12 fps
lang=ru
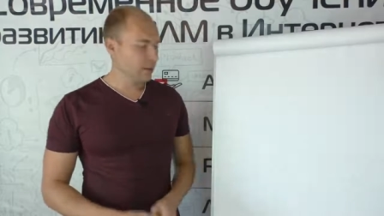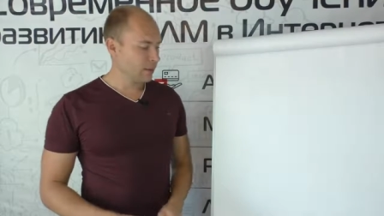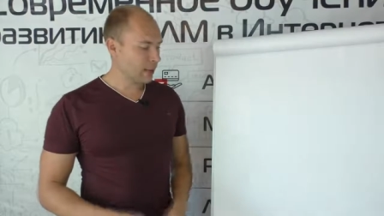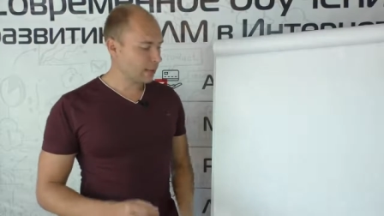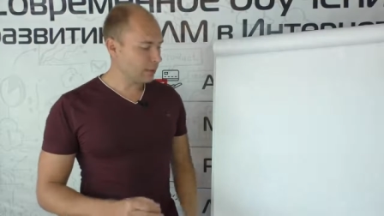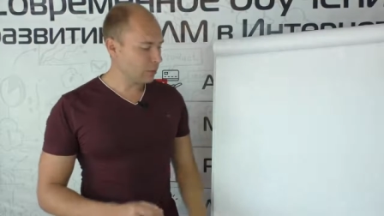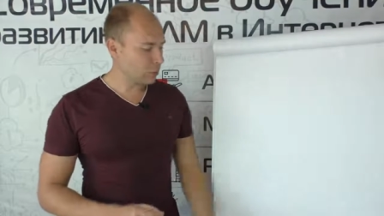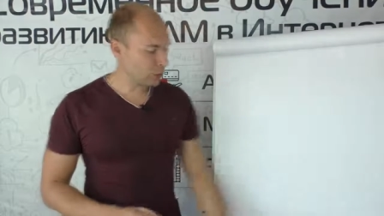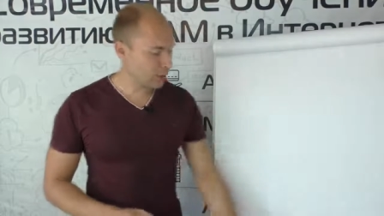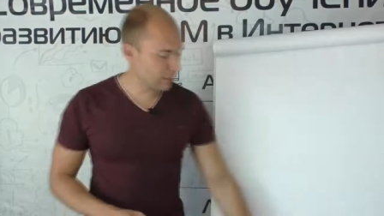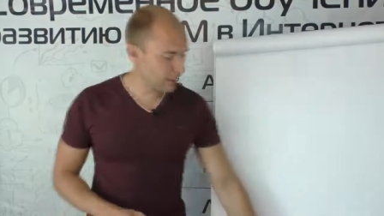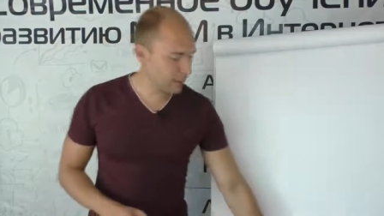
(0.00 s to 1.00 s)
Как я вам уже
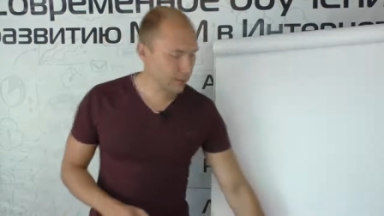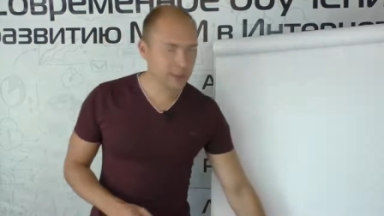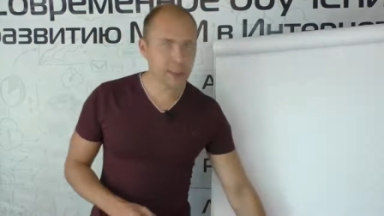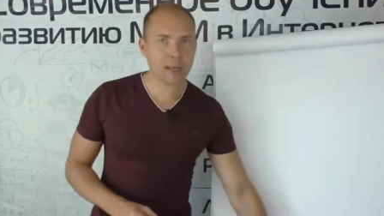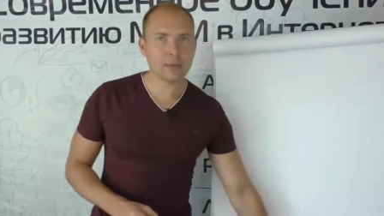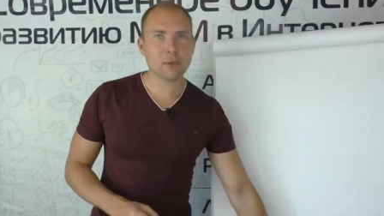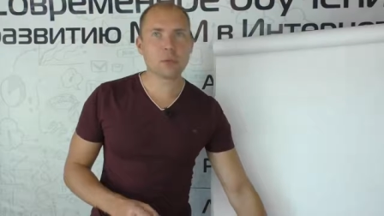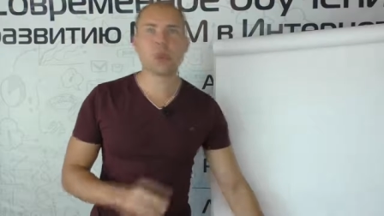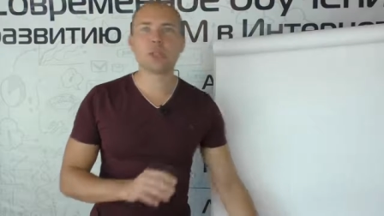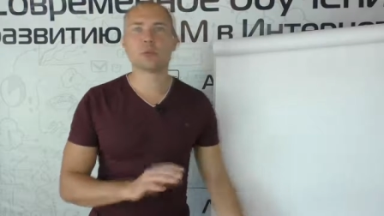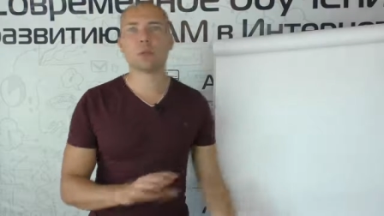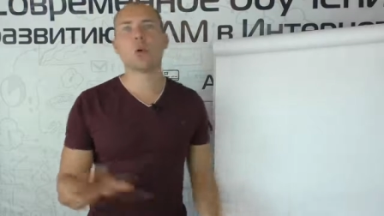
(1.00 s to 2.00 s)
говорил, я
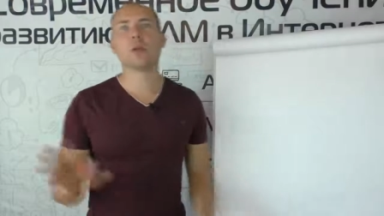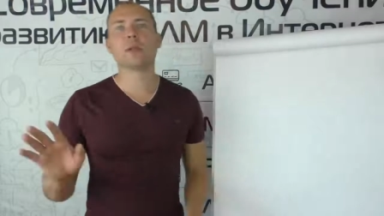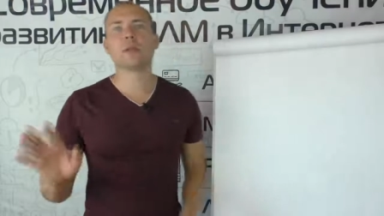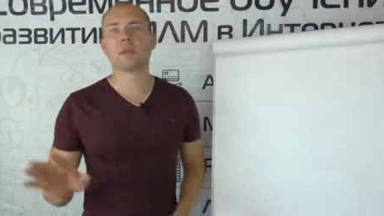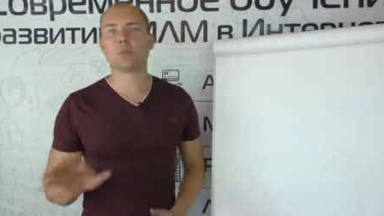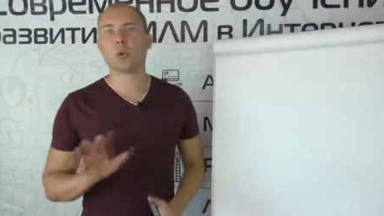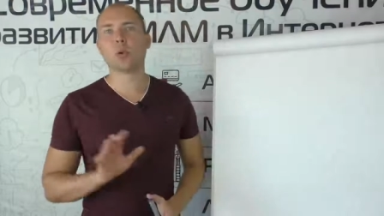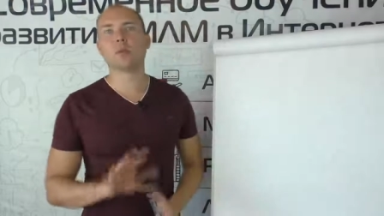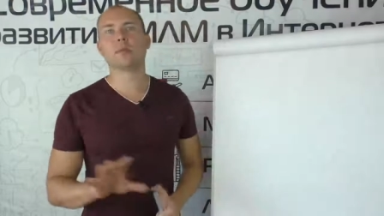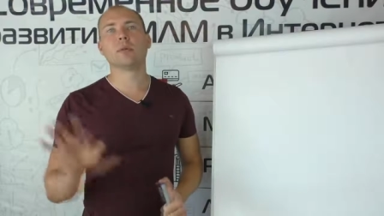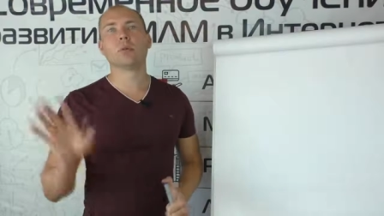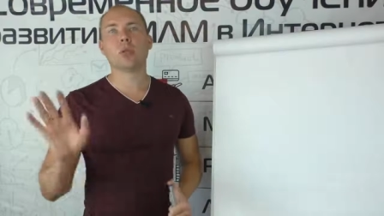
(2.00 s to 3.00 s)
вообще с полного, с
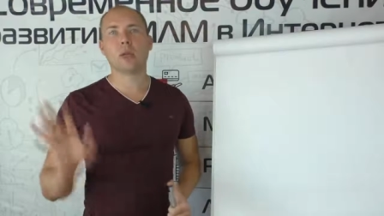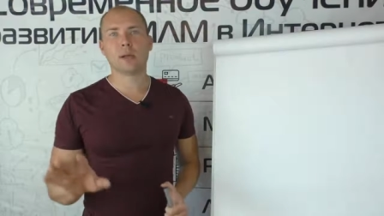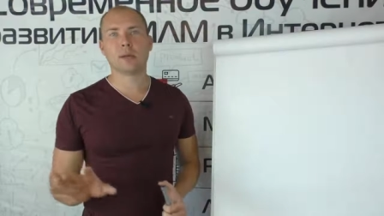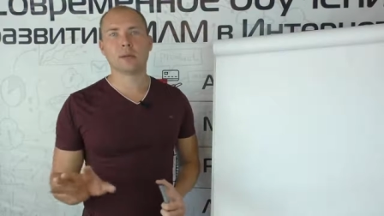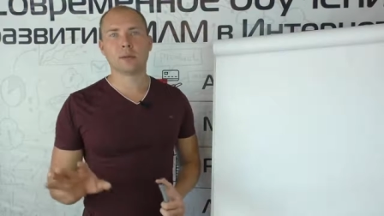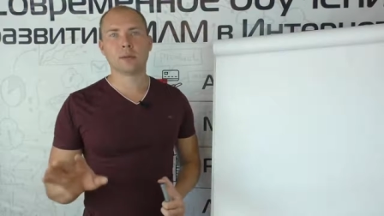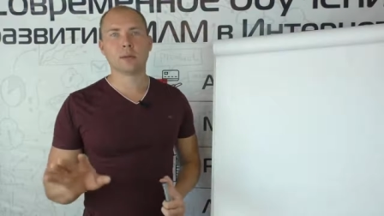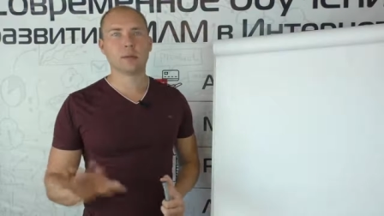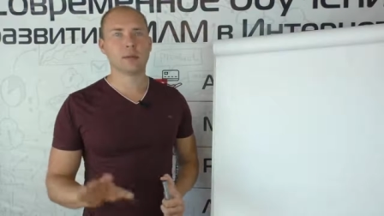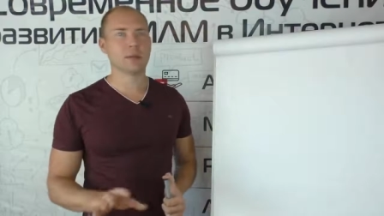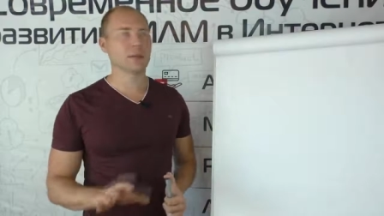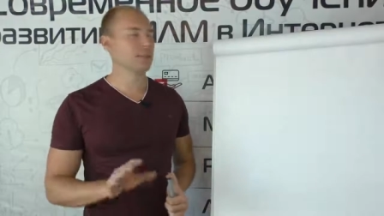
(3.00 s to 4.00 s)
полного нуля
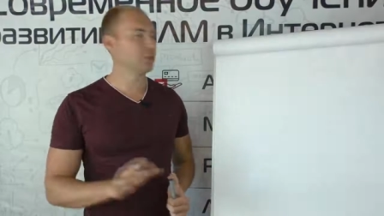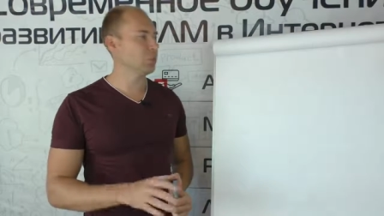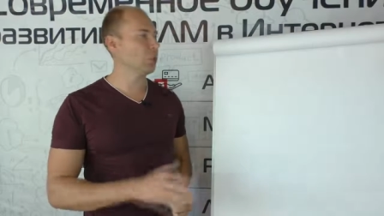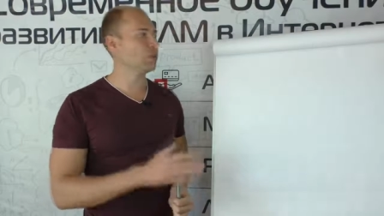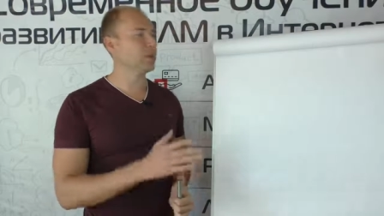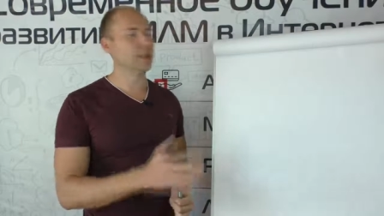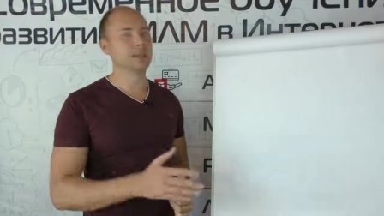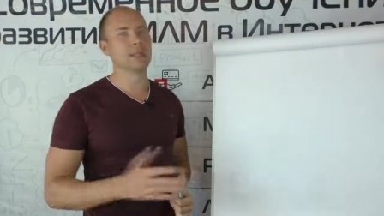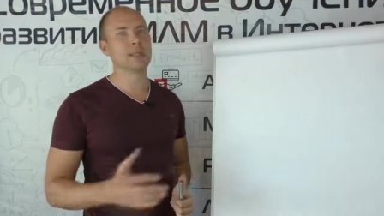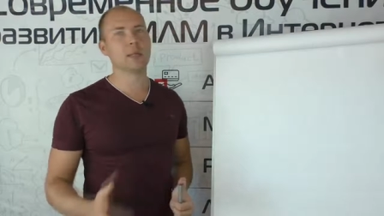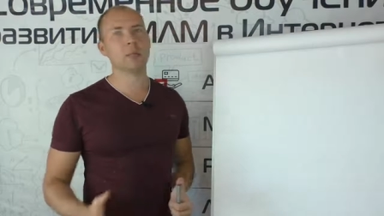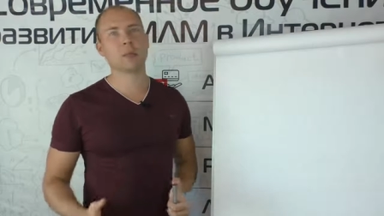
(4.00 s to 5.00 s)
э, смог в этой
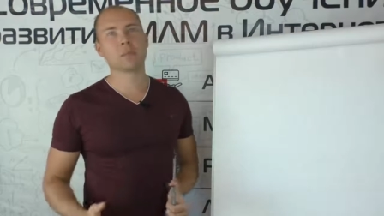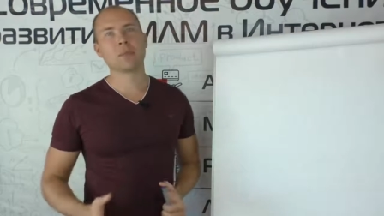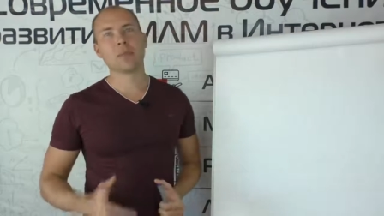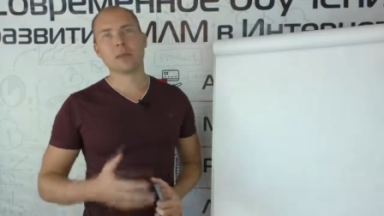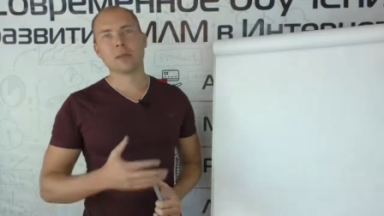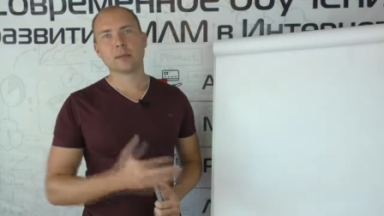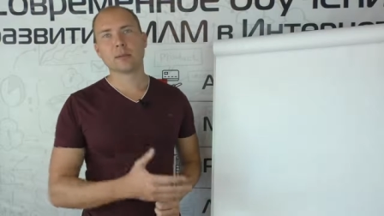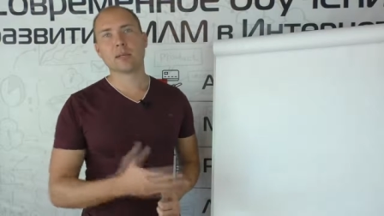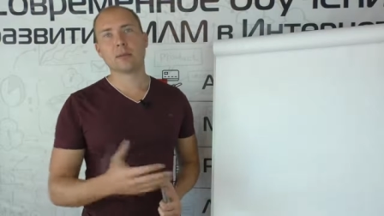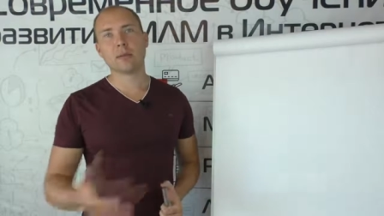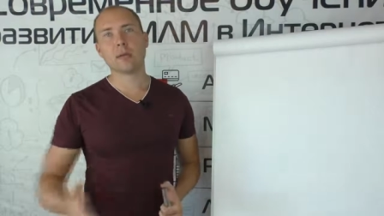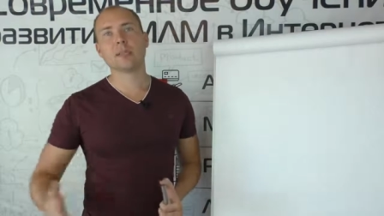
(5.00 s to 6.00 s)
системе
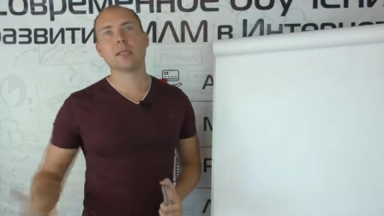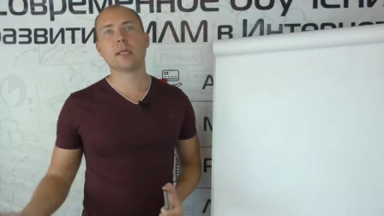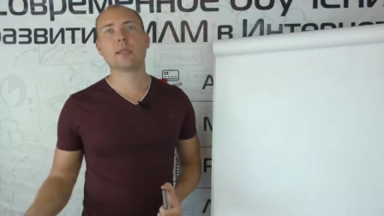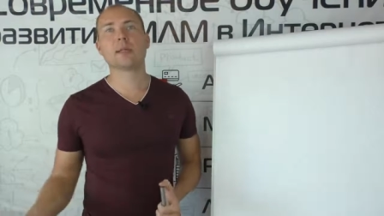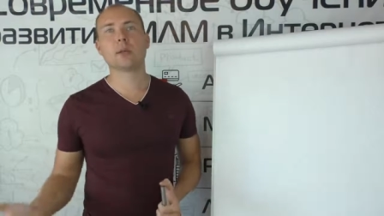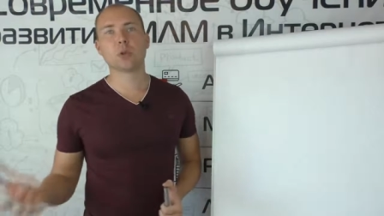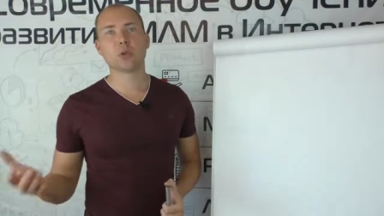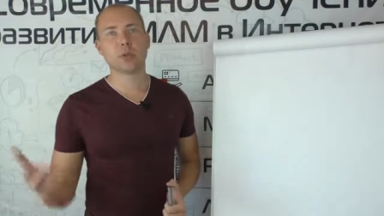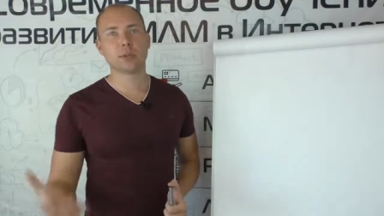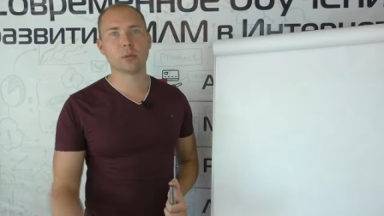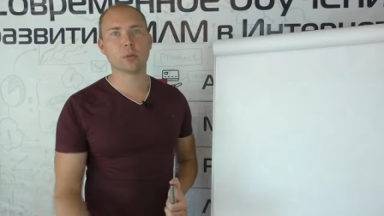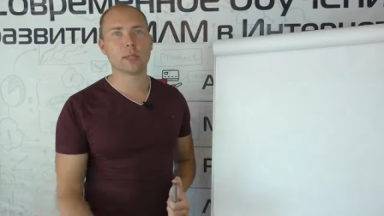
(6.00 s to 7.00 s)
стартовать и сделать хороший
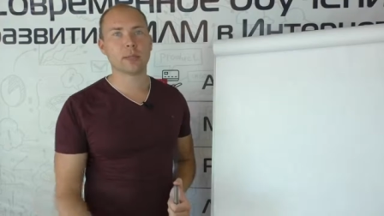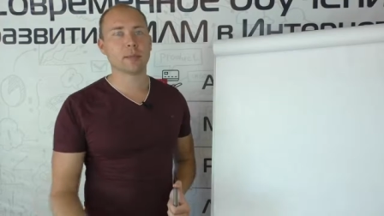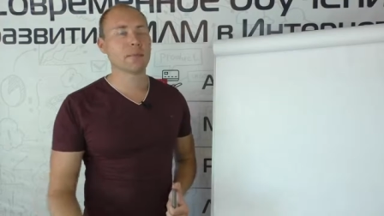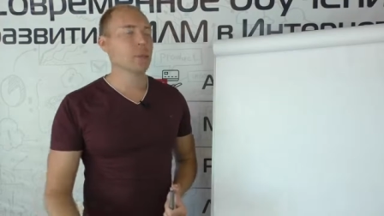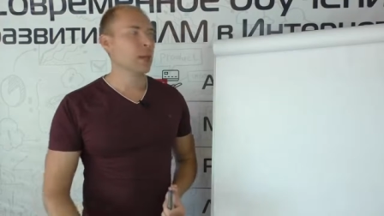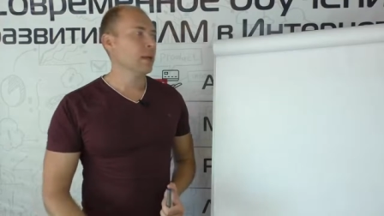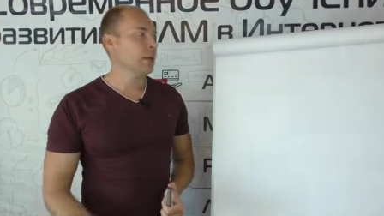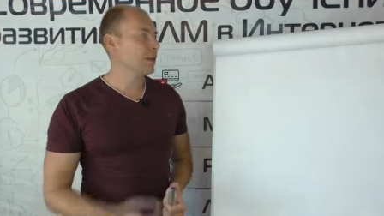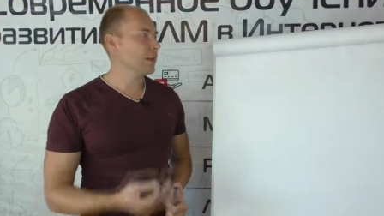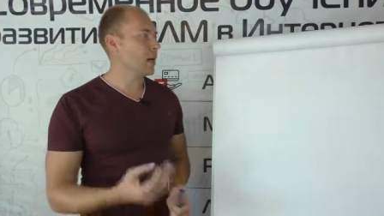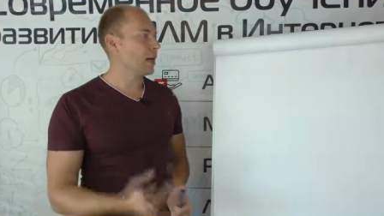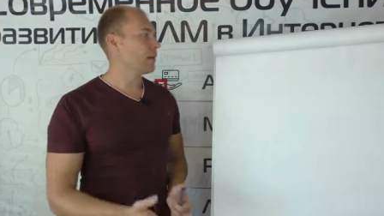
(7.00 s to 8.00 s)
результат.
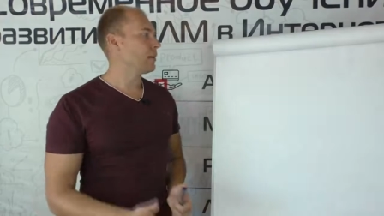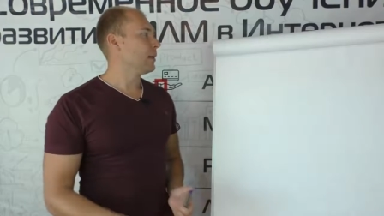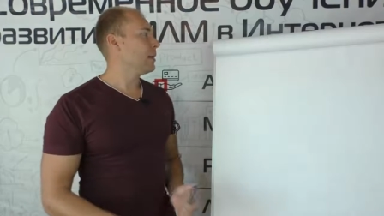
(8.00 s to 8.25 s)
Итак,